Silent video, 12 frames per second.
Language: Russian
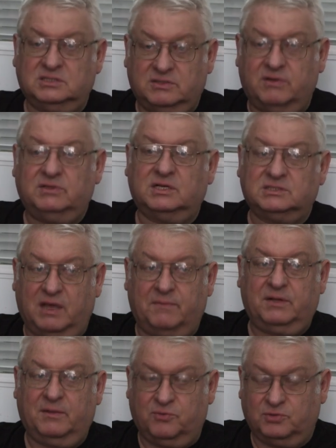сдавать
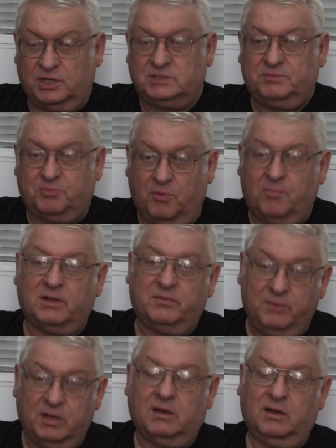экзамены и получать диплом от
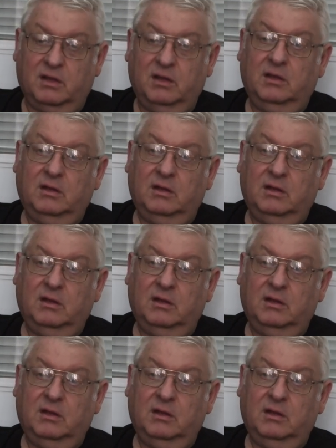меха.